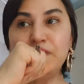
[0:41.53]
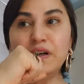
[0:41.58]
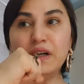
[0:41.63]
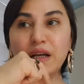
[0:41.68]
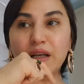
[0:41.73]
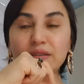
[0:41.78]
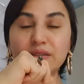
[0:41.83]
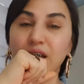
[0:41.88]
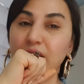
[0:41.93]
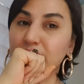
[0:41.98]

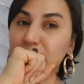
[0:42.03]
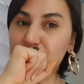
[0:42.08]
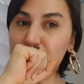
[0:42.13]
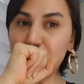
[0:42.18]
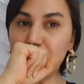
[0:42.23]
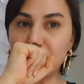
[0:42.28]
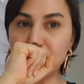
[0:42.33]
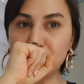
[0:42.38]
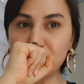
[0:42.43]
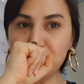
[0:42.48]
Fakat yanlış
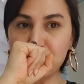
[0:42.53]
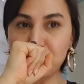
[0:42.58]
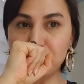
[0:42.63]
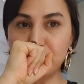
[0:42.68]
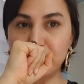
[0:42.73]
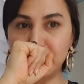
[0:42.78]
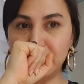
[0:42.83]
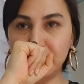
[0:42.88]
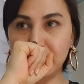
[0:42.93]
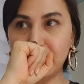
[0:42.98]

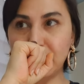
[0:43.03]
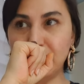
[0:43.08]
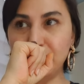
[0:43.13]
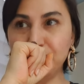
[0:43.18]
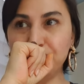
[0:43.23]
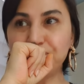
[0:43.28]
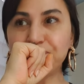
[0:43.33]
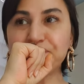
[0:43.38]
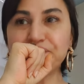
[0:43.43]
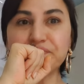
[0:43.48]
anlaşılmalara
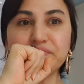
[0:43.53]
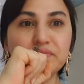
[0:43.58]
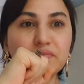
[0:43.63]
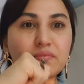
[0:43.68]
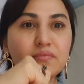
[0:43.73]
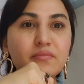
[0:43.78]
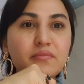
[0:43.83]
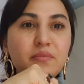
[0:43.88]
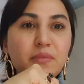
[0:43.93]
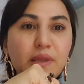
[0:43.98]

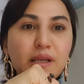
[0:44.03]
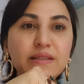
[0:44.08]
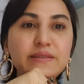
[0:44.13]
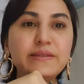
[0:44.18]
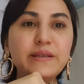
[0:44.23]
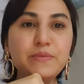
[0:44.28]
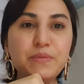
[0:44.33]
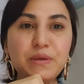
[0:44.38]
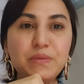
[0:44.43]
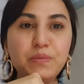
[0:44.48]

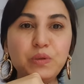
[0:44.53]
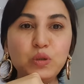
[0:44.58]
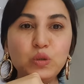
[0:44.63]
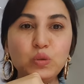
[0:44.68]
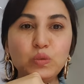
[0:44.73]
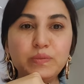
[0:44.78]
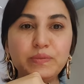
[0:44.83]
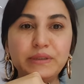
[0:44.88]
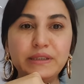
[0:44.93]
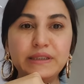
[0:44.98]
sebep
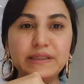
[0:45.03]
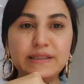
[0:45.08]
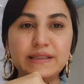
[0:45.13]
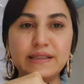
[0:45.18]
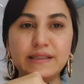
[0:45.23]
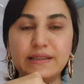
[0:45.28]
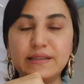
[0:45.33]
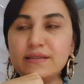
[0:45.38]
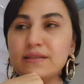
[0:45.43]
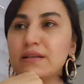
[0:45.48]

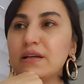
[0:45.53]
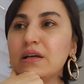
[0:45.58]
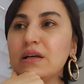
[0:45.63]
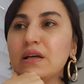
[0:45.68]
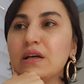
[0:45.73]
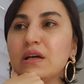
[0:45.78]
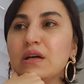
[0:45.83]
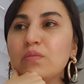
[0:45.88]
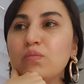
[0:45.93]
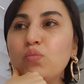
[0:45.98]
olabilirsiniz.
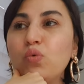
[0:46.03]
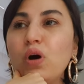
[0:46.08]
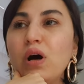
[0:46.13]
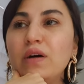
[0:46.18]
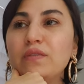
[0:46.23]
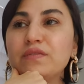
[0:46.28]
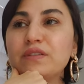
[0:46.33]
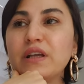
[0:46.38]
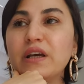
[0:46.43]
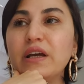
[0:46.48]
Bu
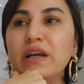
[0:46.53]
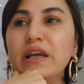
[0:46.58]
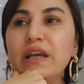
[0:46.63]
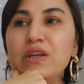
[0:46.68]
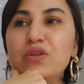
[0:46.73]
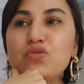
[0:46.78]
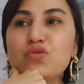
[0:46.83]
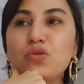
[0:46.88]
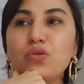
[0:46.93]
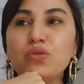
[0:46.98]
hafta
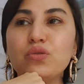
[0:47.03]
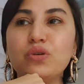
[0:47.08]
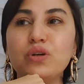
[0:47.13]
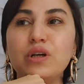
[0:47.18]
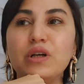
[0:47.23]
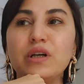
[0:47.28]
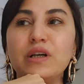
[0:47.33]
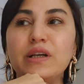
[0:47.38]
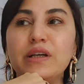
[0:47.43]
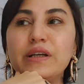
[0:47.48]
en çok
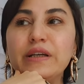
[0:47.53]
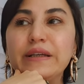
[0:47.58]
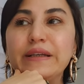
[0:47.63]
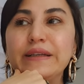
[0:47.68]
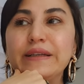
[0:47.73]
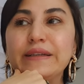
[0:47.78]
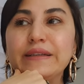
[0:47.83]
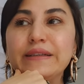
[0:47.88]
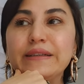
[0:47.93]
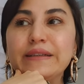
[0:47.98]

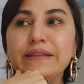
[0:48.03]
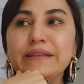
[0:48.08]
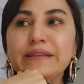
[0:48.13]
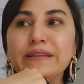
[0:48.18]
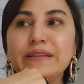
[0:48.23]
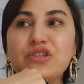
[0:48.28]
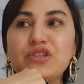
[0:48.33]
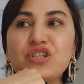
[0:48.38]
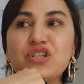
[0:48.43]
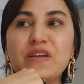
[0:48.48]

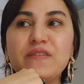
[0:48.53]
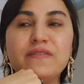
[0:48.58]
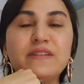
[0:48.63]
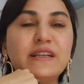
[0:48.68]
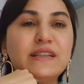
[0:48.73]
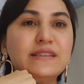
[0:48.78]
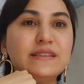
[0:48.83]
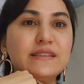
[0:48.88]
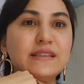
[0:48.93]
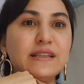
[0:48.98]
e,
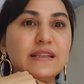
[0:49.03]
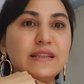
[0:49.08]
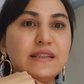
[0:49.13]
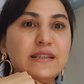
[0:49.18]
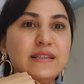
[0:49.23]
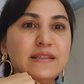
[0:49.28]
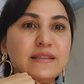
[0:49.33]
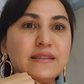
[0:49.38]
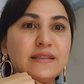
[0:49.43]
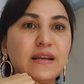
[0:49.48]
çevrenizdeki
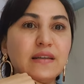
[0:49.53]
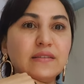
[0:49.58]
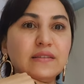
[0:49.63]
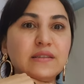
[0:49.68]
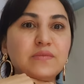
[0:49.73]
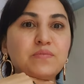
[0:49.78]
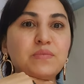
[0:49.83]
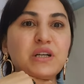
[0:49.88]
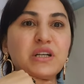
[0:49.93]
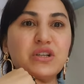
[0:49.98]

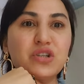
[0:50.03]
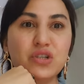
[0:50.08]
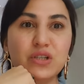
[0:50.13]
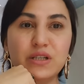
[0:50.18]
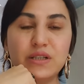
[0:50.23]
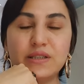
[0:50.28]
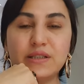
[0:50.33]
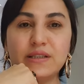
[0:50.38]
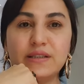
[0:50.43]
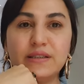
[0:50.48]
insanların
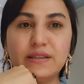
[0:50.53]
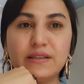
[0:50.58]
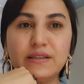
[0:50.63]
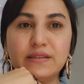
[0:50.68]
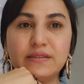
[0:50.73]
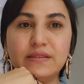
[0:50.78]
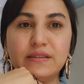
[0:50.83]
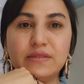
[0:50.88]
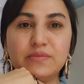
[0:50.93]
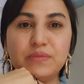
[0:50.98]
bakışlarına
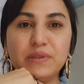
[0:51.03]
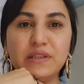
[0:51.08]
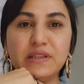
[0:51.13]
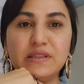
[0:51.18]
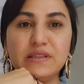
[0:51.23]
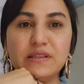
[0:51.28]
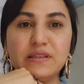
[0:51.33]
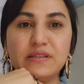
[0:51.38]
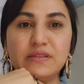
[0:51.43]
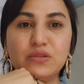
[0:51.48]
dikkat
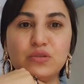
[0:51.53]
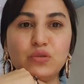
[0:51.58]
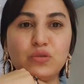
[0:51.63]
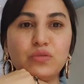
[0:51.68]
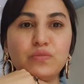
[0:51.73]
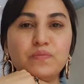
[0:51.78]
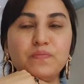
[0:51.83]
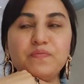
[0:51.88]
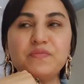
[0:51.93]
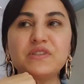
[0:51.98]
etmenizi
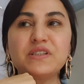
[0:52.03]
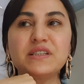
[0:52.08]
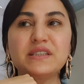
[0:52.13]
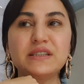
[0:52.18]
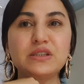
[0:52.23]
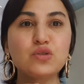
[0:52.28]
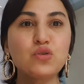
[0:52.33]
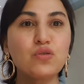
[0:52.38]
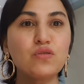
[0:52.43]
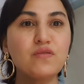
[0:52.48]
istiyorum.
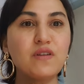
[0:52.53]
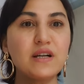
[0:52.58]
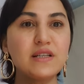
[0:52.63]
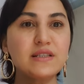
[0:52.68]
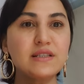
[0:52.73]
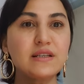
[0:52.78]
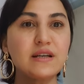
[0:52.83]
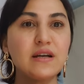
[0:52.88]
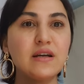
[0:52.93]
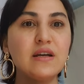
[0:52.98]
Sizi çok
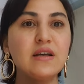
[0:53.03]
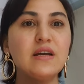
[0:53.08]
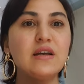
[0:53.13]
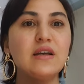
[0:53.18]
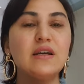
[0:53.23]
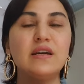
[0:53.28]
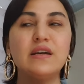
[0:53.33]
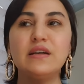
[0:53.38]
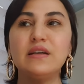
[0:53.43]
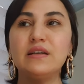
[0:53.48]
fazla
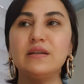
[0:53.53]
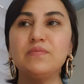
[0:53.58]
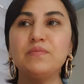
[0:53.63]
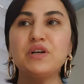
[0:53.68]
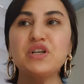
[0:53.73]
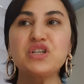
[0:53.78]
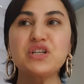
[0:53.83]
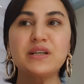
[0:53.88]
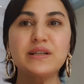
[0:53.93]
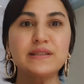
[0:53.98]
e,
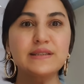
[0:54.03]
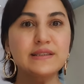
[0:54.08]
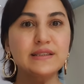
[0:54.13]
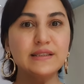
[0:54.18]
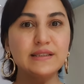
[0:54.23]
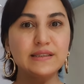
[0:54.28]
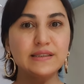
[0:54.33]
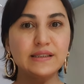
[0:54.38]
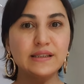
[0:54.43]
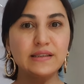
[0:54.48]
başarınızı
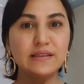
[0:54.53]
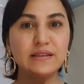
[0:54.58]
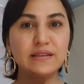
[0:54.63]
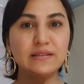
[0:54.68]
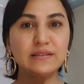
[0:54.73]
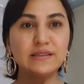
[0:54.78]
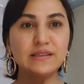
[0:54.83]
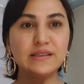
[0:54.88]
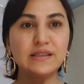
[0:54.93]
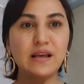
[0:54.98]
kıskanan
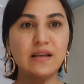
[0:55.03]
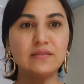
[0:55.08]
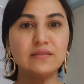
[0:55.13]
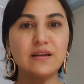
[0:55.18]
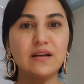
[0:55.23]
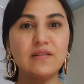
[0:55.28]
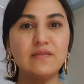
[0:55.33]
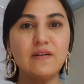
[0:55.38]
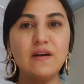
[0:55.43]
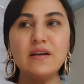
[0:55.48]

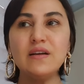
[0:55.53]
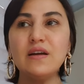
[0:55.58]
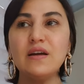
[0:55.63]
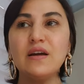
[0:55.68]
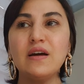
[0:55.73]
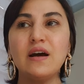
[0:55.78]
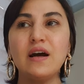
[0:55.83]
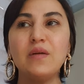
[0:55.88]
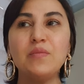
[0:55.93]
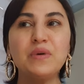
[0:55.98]
insanlar var.
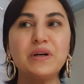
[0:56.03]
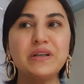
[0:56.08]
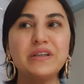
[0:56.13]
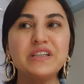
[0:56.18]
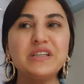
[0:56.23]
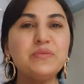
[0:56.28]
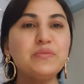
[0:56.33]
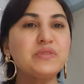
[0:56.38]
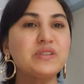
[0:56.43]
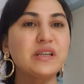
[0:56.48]
Ama
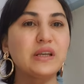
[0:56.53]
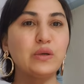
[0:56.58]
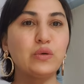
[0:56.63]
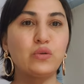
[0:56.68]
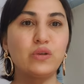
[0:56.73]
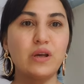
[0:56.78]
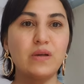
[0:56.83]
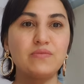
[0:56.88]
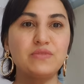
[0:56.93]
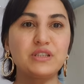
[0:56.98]
kimseyi
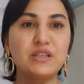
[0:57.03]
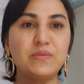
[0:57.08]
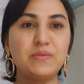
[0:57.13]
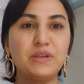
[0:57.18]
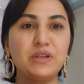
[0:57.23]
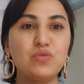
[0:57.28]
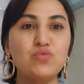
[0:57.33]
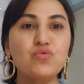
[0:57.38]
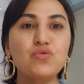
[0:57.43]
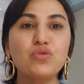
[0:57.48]

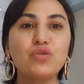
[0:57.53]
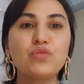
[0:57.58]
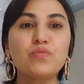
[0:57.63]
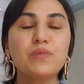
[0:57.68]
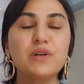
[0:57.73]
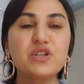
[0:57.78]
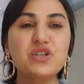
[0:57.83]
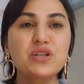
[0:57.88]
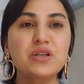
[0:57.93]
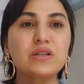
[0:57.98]
önemsemeyin. Çünkü
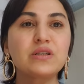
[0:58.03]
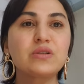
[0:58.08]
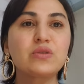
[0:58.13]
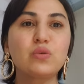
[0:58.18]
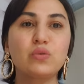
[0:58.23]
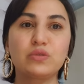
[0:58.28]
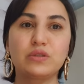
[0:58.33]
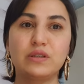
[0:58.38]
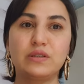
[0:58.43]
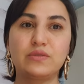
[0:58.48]
başarı
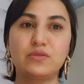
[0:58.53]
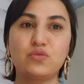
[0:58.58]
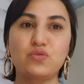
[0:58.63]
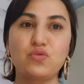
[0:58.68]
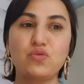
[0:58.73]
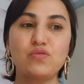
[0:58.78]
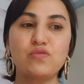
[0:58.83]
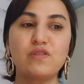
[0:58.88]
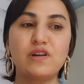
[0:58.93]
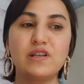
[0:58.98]
noktanız
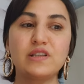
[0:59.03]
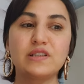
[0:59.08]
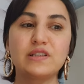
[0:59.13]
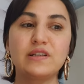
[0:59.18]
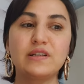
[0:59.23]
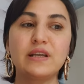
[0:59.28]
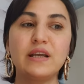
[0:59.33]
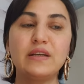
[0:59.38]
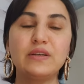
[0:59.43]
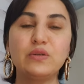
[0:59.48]
çok fazla.
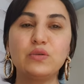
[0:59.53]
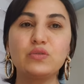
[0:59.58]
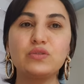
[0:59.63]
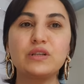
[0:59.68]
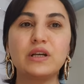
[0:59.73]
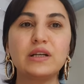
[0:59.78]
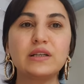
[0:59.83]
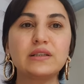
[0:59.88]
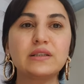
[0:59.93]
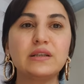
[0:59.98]
Yani
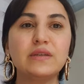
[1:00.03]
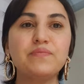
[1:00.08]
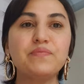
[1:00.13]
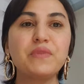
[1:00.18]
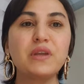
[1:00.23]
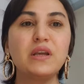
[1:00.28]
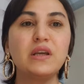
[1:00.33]
özellikle